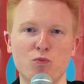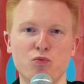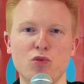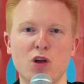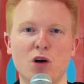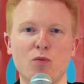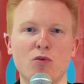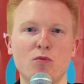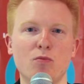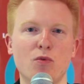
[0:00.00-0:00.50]
au bout
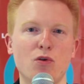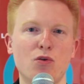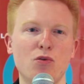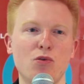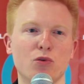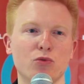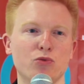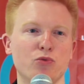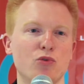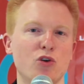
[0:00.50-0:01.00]
d'un moment,
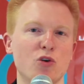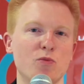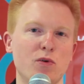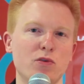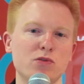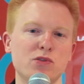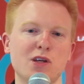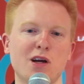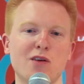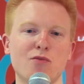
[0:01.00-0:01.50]
quand on
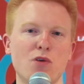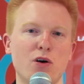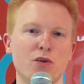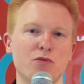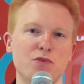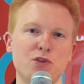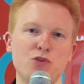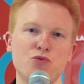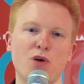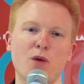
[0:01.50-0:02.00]
commence à avoir
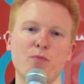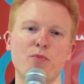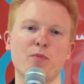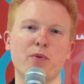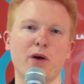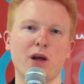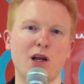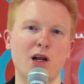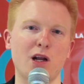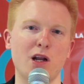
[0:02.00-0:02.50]
une vision à peu
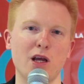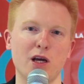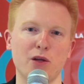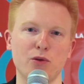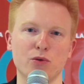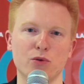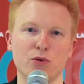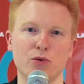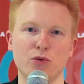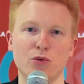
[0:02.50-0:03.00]
près claire
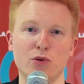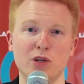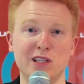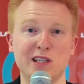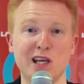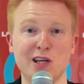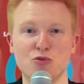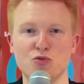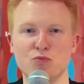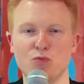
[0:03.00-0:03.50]
de,
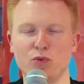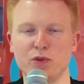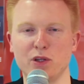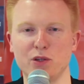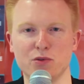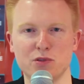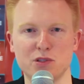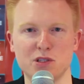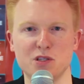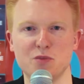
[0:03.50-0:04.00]
l'état du monde
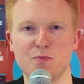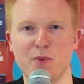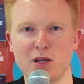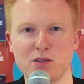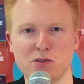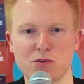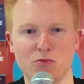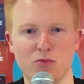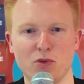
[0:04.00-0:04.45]
et de ce qui se passe,